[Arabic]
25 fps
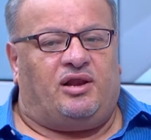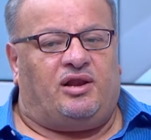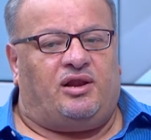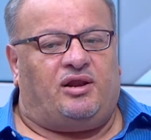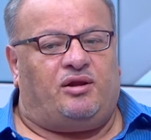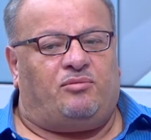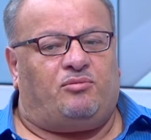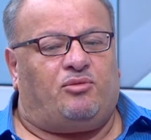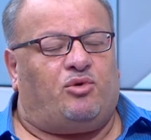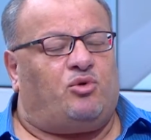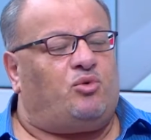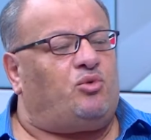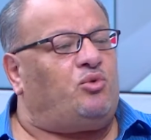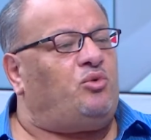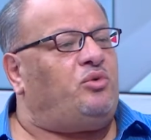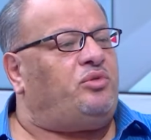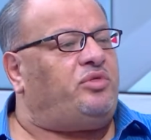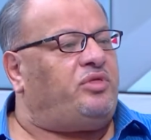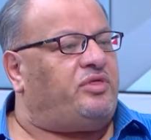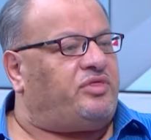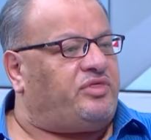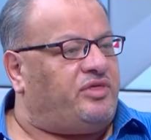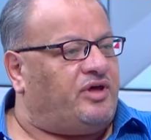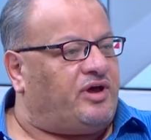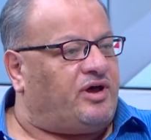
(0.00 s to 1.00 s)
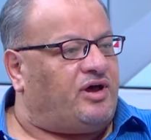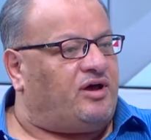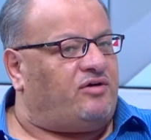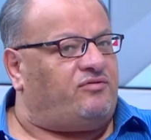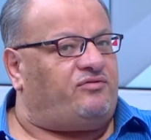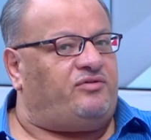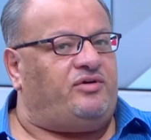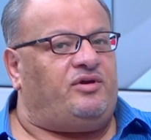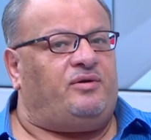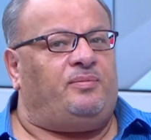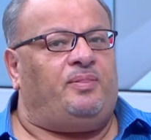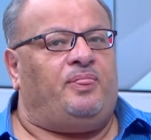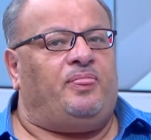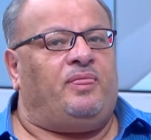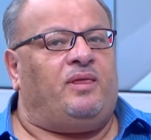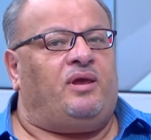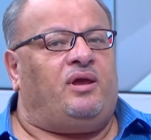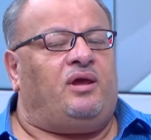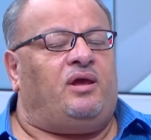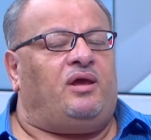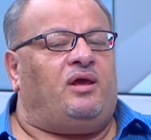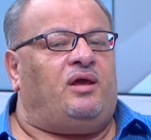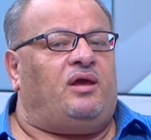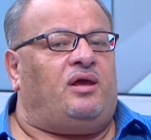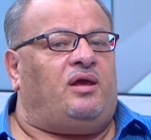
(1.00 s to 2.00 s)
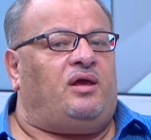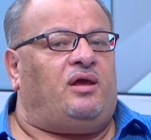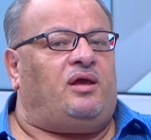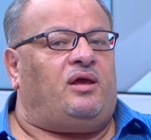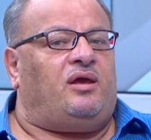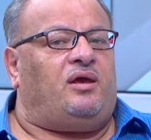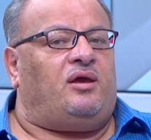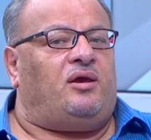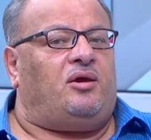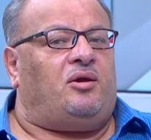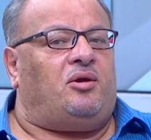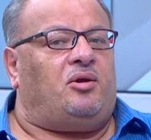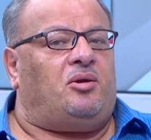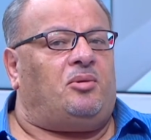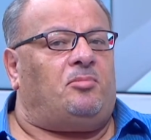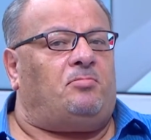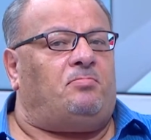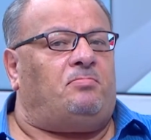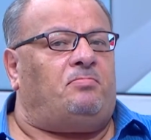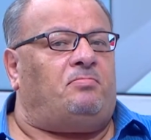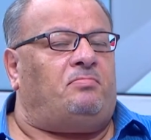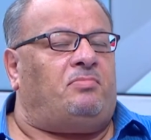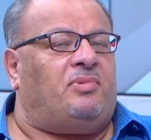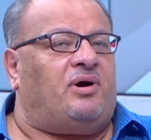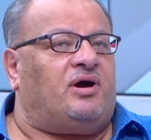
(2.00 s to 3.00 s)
الموروث الثقافي آه،